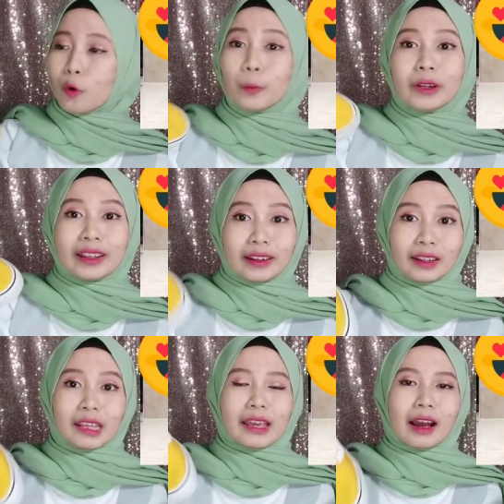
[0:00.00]
aku beli
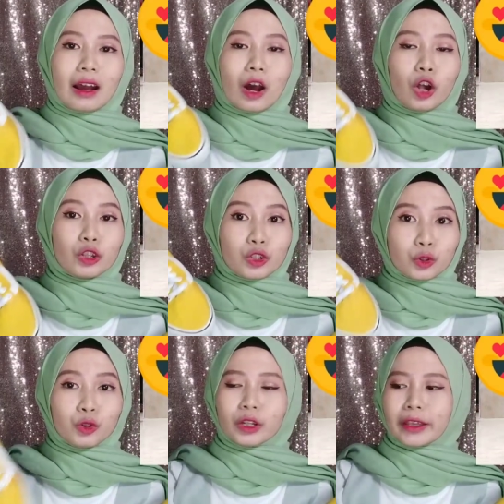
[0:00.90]
ini yang old
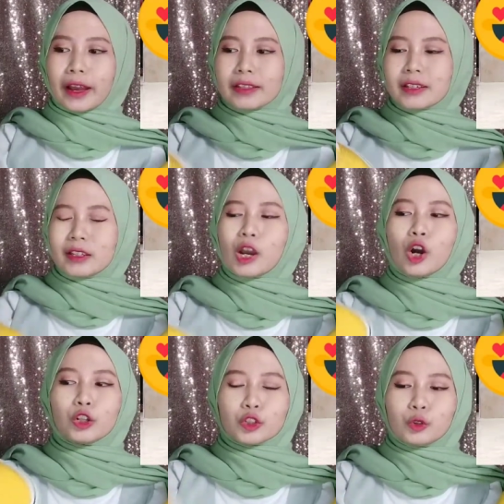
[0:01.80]
school ya. Jadi yang
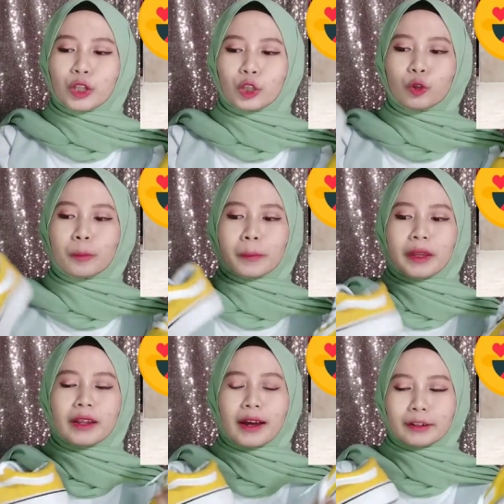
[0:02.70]
old school itu
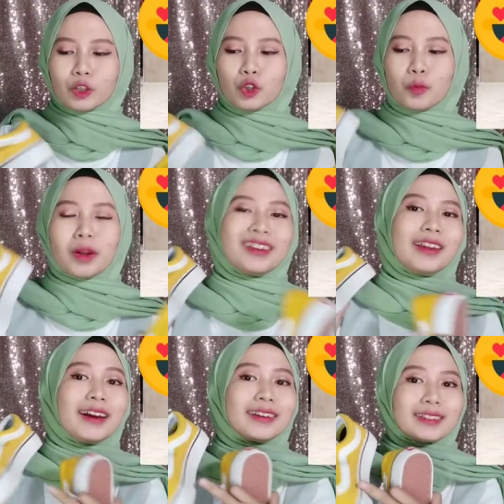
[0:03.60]
perbedaannya cuma di
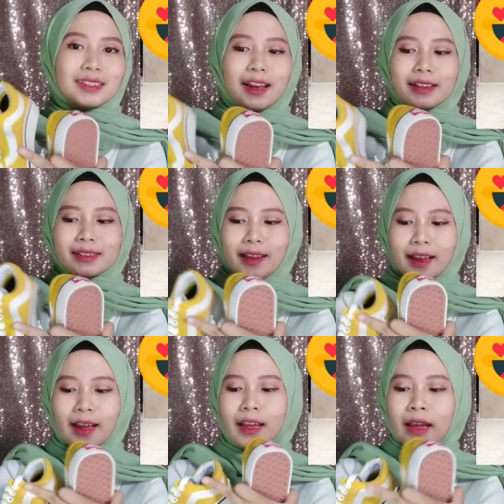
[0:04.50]
garisnya
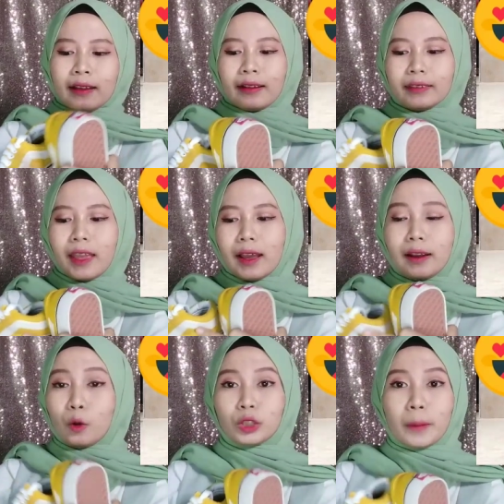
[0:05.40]
aja. Nanti
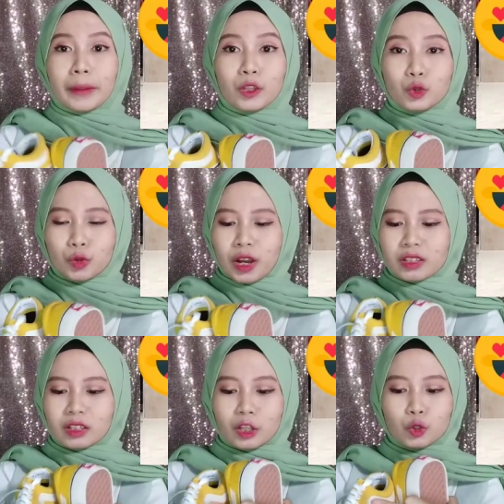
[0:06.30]
akan aku tampilin
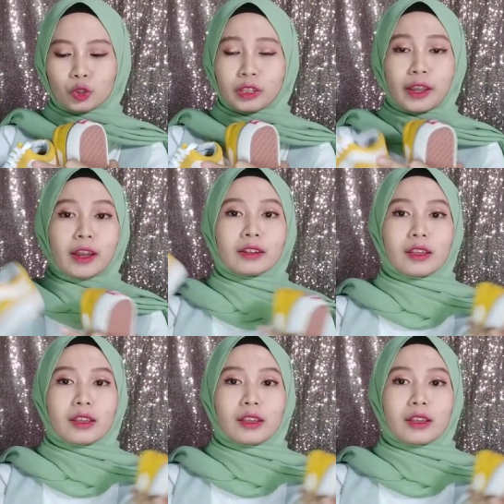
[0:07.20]
juga screenshotnya